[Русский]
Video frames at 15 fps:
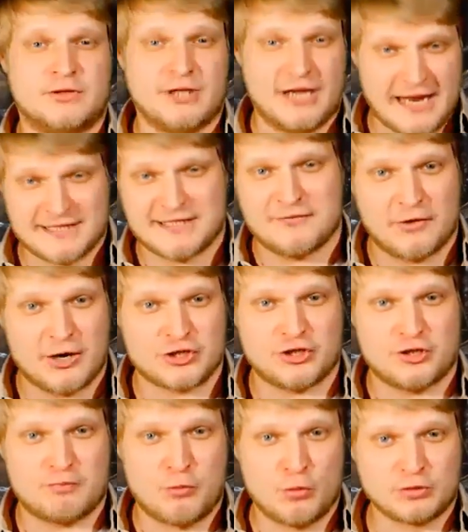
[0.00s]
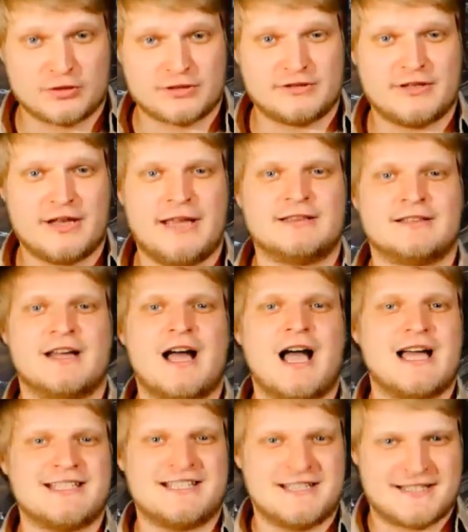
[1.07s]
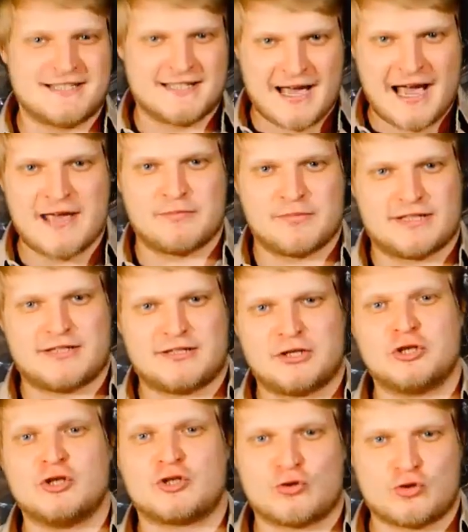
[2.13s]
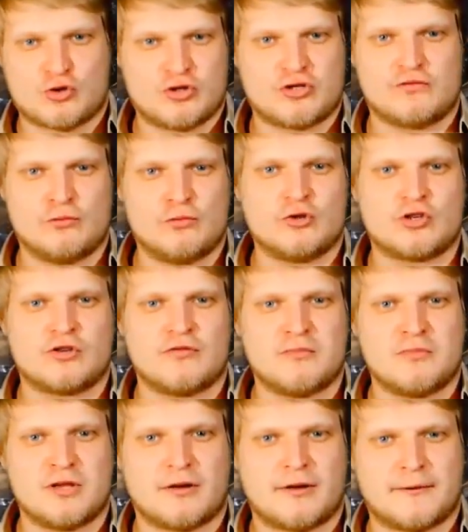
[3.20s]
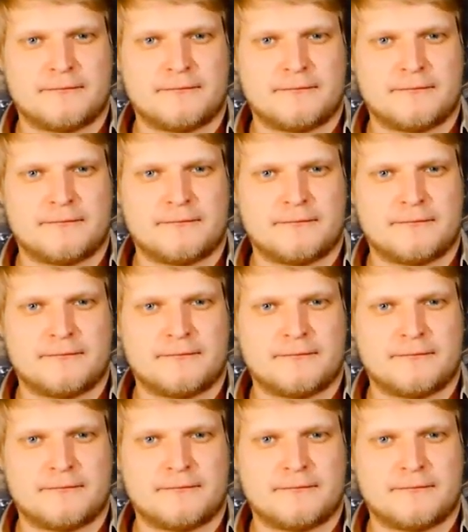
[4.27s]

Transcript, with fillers: Третий важный пункт – это осязаемость несуществующего мира.